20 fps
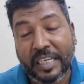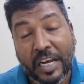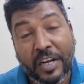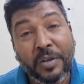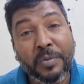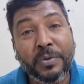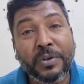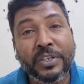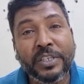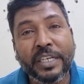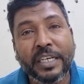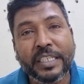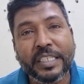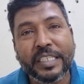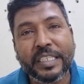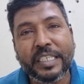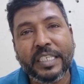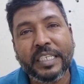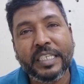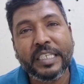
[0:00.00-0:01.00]
কেন বসে
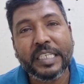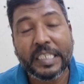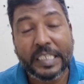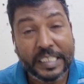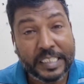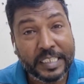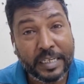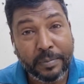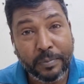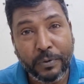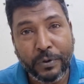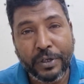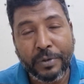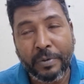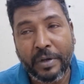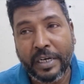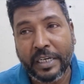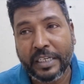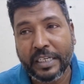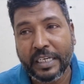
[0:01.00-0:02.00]
আছি নিজের
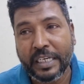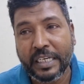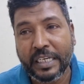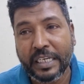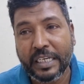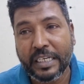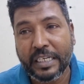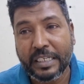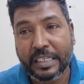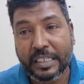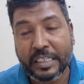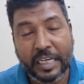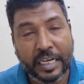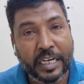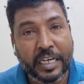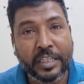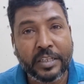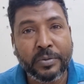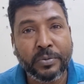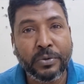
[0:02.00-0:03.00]
পরিবারকে
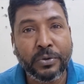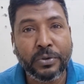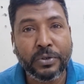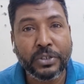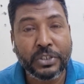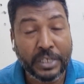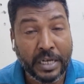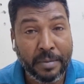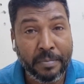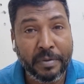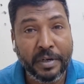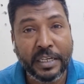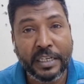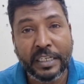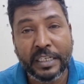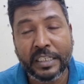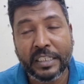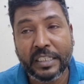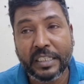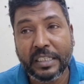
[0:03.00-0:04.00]
টাকা দেব
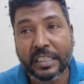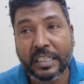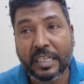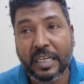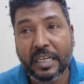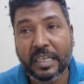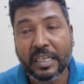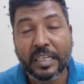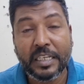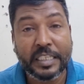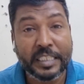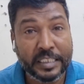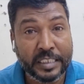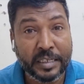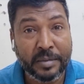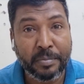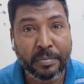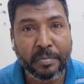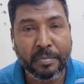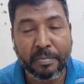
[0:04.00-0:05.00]
সামনেই
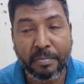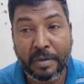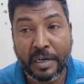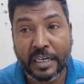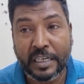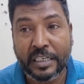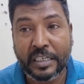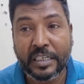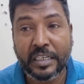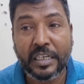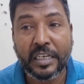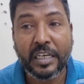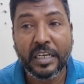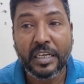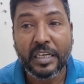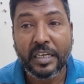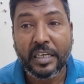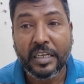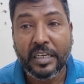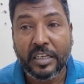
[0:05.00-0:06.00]
নিজের বাড়ির
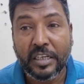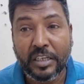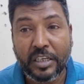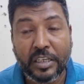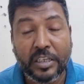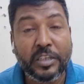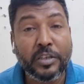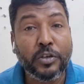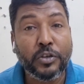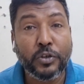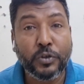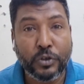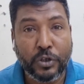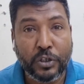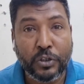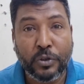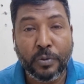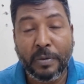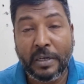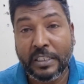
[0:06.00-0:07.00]

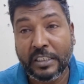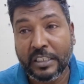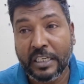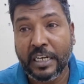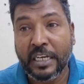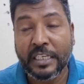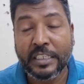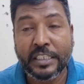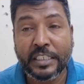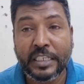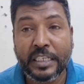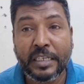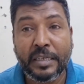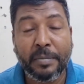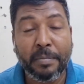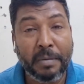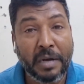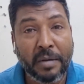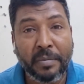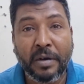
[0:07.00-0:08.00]
হয়তো বাচ্চারা আছে
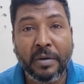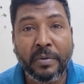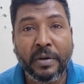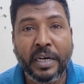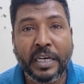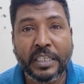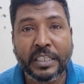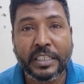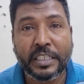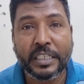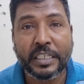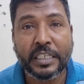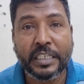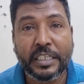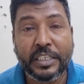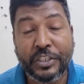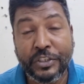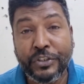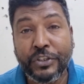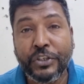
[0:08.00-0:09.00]
মা বাবা আছে
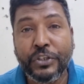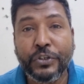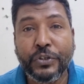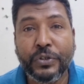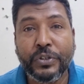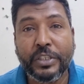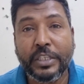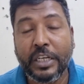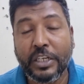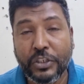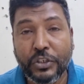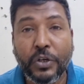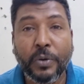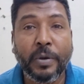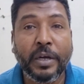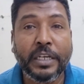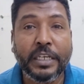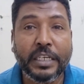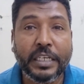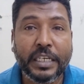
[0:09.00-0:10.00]
স্ত্রী সন্তান
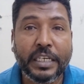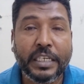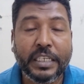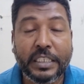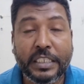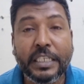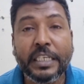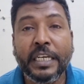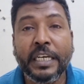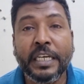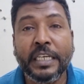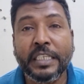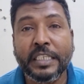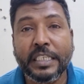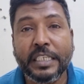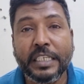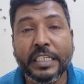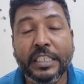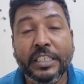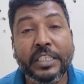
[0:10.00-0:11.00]
সবাই চেয়ে
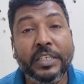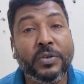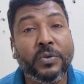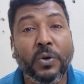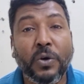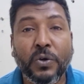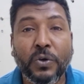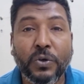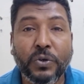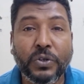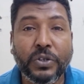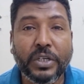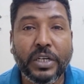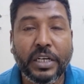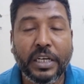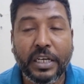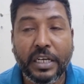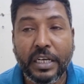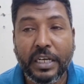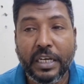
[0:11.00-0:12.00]
আছে যে কখন
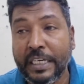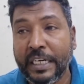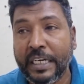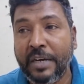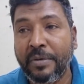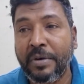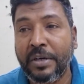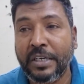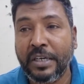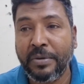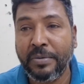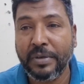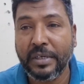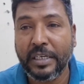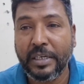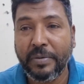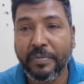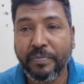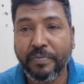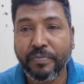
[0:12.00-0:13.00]
টাকা পাঠাবে